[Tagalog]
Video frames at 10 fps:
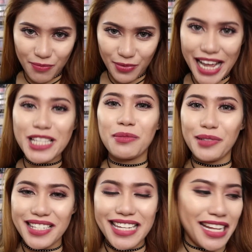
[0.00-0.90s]
Let's
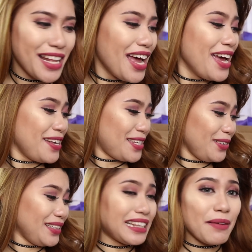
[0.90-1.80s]
receipt.
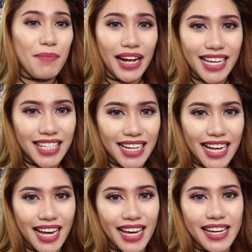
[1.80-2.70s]
So, natambak na siya
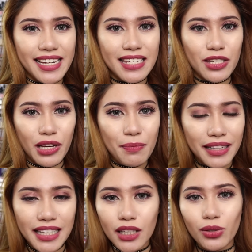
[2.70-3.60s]
guys. Yung
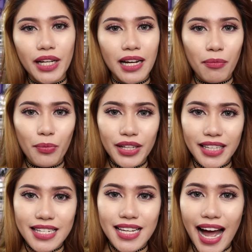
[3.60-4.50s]
iba dito, ilang
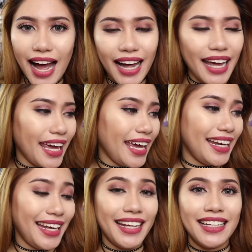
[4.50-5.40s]
buwan na sa
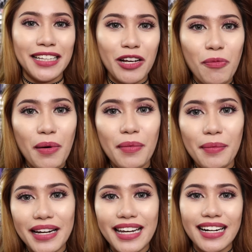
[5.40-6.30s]
akin. And hindi ko pa
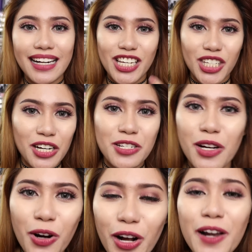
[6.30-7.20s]
maman lang na-share
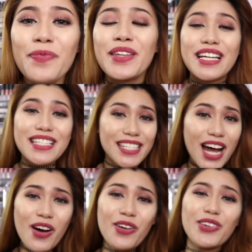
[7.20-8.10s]
sa haul.
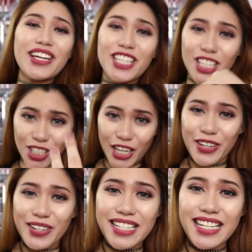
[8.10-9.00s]
So, i-share
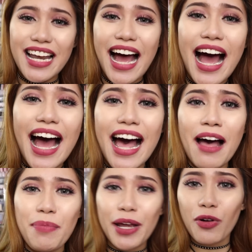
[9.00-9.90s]
ko na sila.
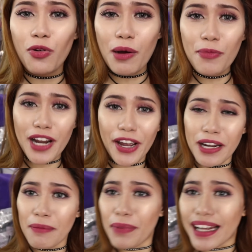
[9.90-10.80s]
Pero kuha muna kayo ng